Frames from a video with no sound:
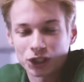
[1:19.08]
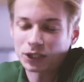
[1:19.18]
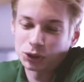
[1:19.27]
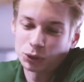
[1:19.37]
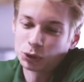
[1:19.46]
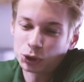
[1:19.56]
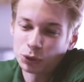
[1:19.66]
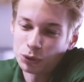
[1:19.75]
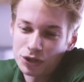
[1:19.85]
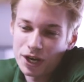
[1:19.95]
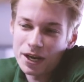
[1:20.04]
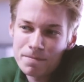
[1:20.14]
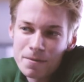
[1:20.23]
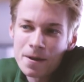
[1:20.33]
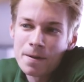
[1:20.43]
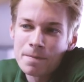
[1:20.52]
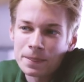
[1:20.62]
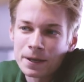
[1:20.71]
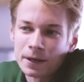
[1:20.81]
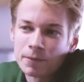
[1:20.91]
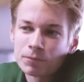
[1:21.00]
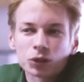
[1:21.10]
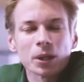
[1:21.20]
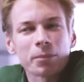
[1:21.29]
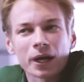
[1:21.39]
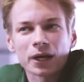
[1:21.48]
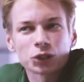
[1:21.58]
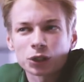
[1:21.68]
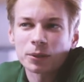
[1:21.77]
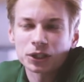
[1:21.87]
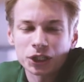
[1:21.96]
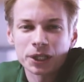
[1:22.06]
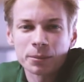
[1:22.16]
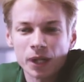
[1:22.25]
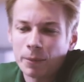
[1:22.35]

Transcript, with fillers: ШАД, что ищу людей – Э, но ну, там пока что-то молчание было.